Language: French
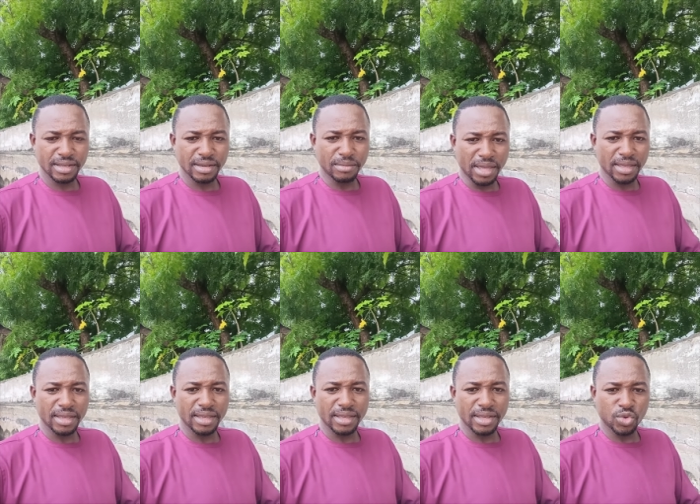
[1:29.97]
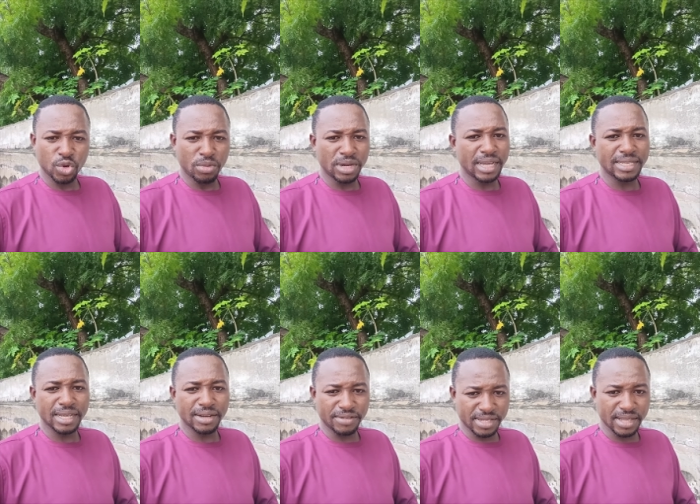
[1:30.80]
Mais tout le monde a un
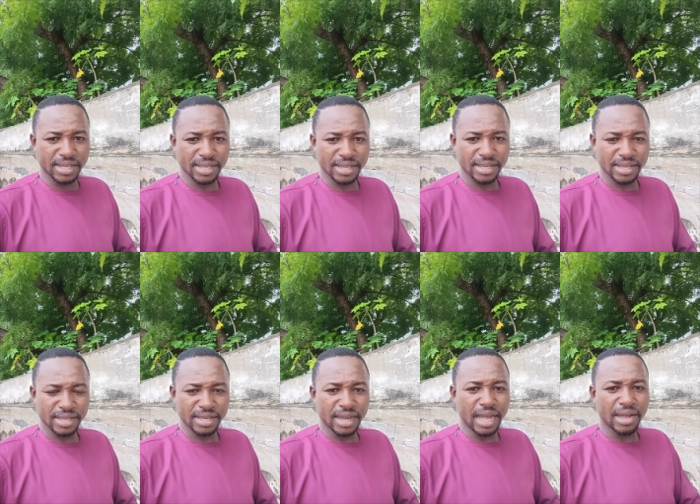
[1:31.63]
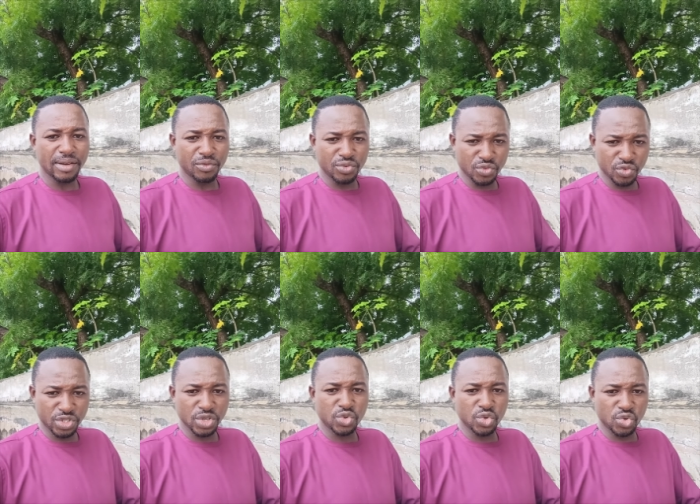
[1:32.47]
service. Hein. Ah,
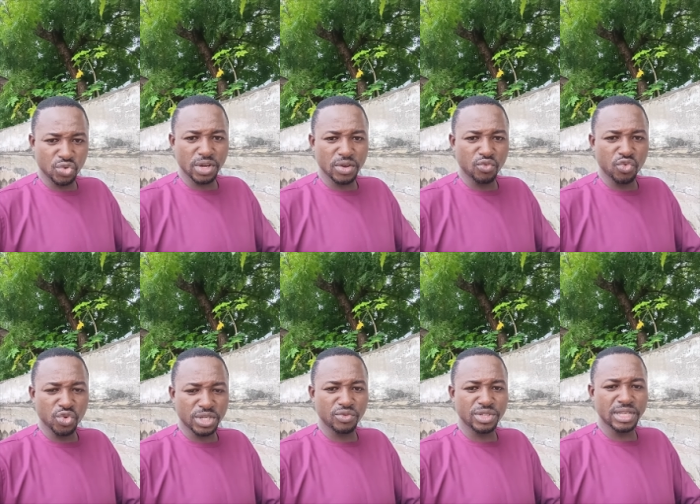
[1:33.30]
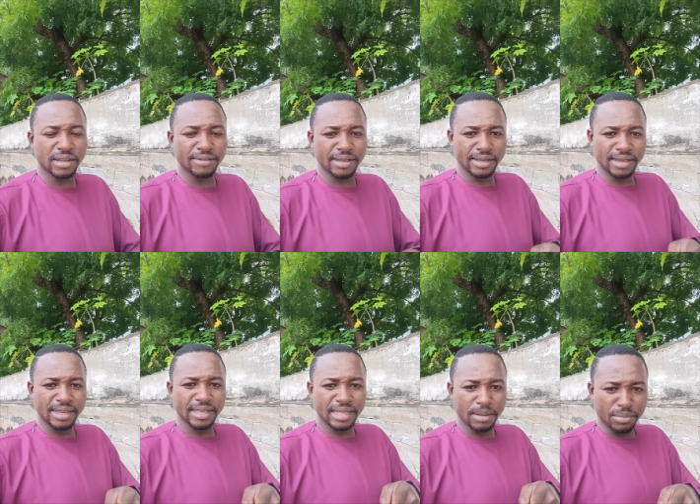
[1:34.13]
je suis sûr que vous aussi, vous avez
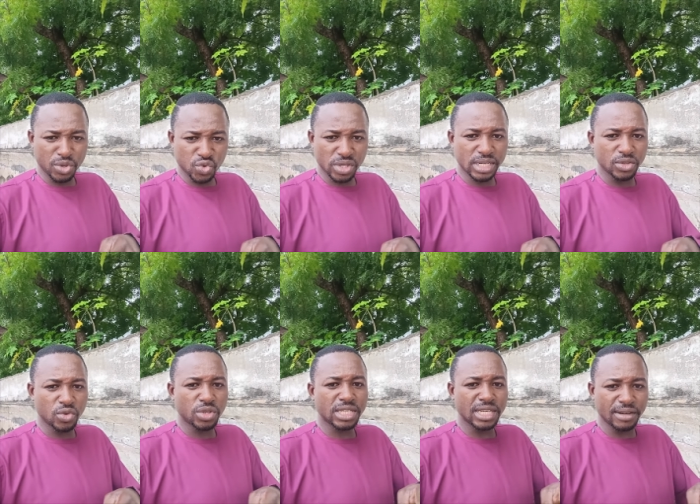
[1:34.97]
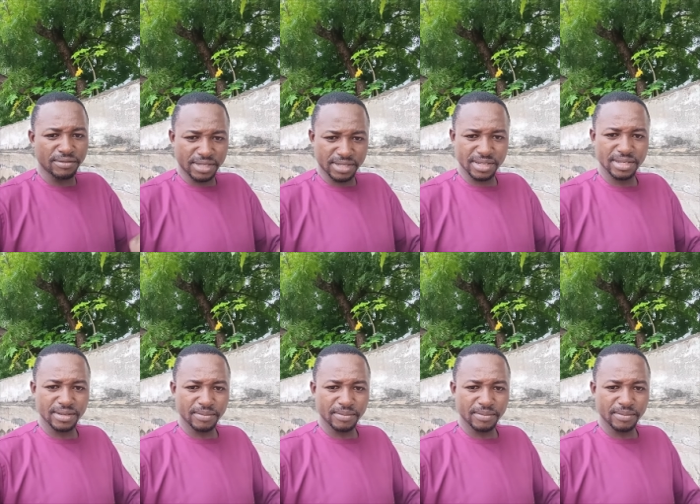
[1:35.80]
des besoins dans d'autres services.